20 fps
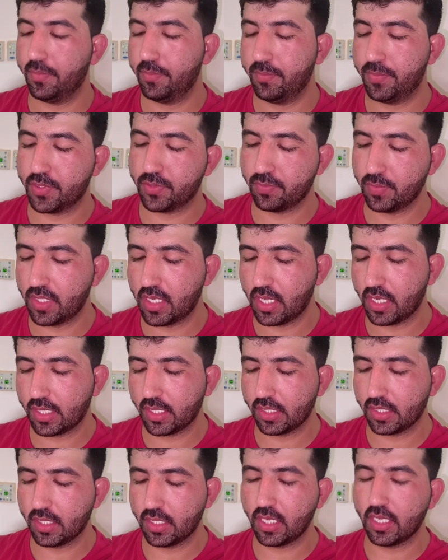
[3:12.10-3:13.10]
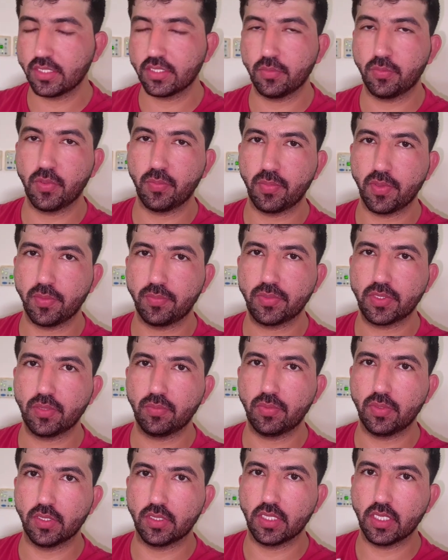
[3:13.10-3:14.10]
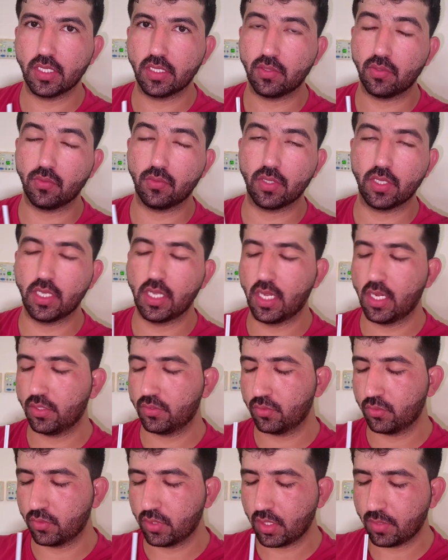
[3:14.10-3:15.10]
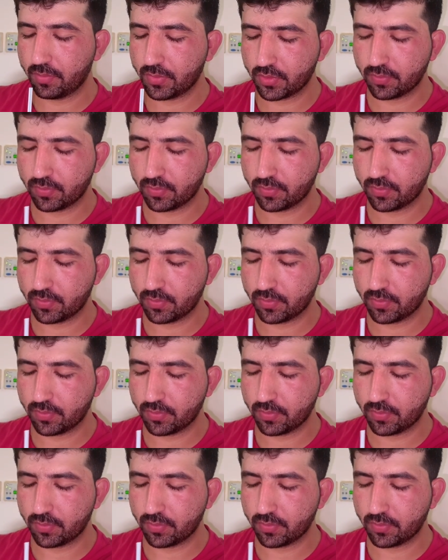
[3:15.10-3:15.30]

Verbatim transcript: बिस्मिल्लाह करके गैस अभी पेप्सी पीते हैं क्योंकि गला सूखे